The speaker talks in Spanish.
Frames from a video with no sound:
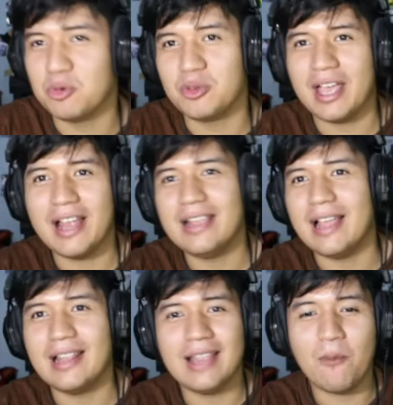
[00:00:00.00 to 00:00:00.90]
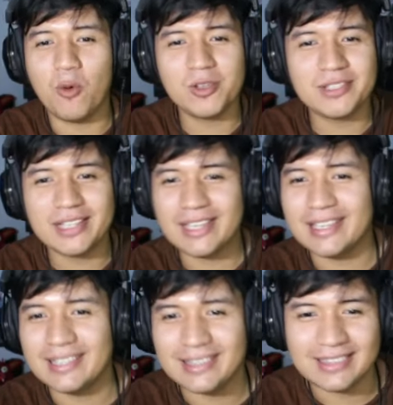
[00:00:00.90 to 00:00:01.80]
es brutal. La, voz
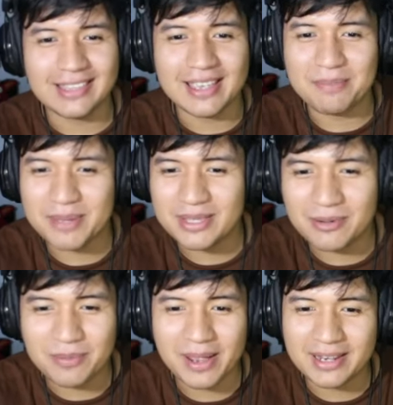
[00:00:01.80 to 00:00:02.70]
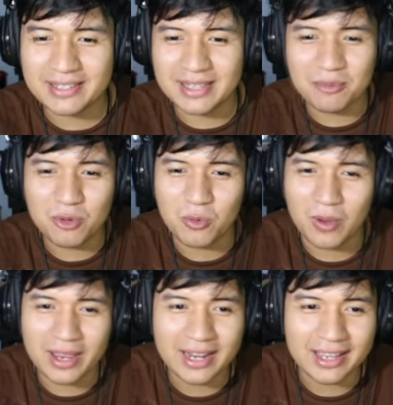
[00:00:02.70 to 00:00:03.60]
de, de, Peter Pan está muy
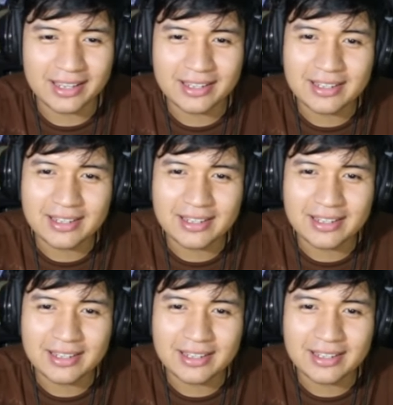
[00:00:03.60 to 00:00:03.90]
buena.